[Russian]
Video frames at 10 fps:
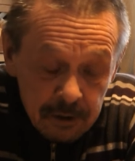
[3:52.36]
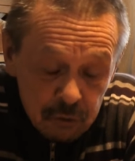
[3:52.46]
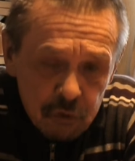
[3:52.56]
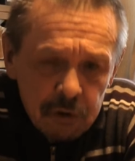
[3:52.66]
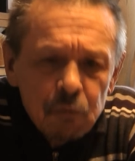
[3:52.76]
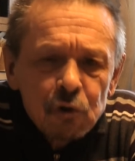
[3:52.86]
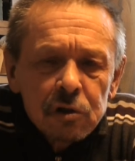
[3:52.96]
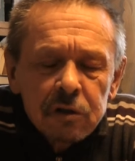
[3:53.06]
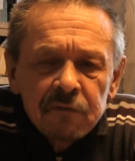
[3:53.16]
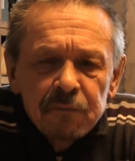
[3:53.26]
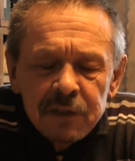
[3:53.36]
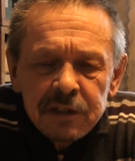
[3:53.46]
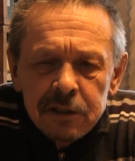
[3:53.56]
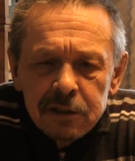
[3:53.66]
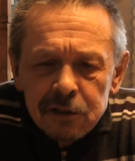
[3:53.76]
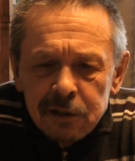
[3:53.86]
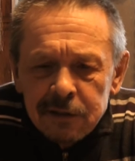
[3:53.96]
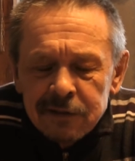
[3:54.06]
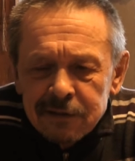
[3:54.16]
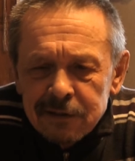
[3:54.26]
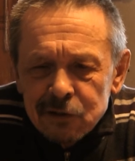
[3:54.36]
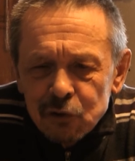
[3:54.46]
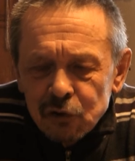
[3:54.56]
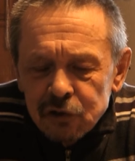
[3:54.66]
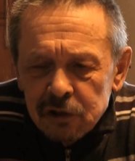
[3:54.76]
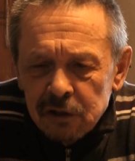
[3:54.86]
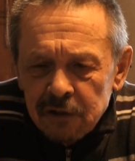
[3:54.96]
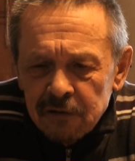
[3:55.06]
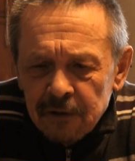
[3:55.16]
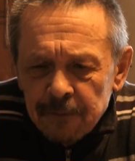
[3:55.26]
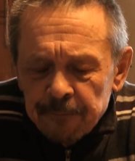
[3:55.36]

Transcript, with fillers: но не может вместить же несколько сот человек.